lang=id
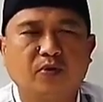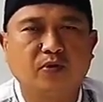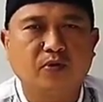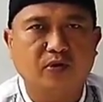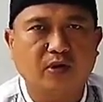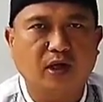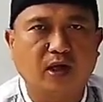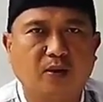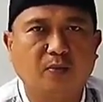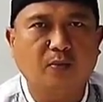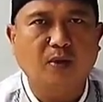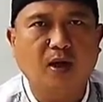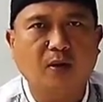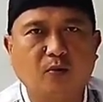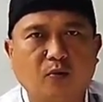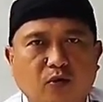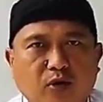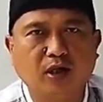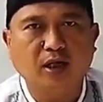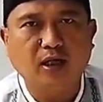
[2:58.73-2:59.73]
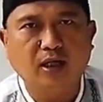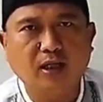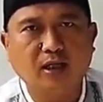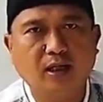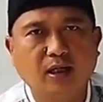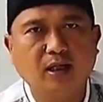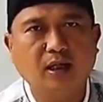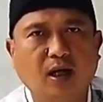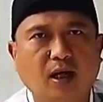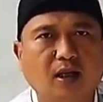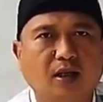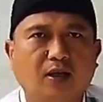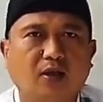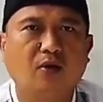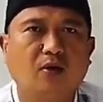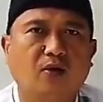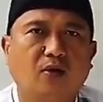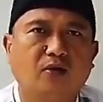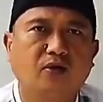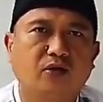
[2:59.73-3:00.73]
Syekh Mahmudin
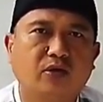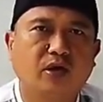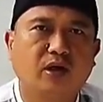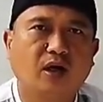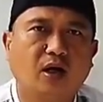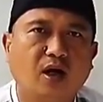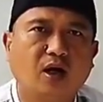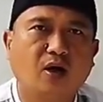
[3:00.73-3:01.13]
atau Syekh